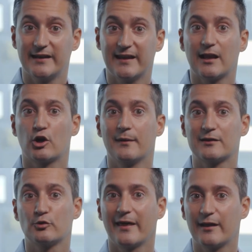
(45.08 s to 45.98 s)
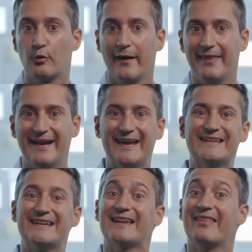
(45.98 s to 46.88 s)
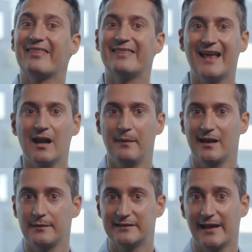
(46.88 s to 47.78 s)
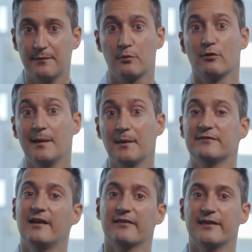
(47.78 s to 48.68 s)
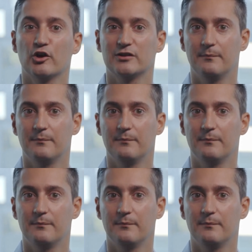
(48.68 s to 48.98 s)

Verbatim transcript: tener la cobertura adecuada es esencial para evitar problemas financieros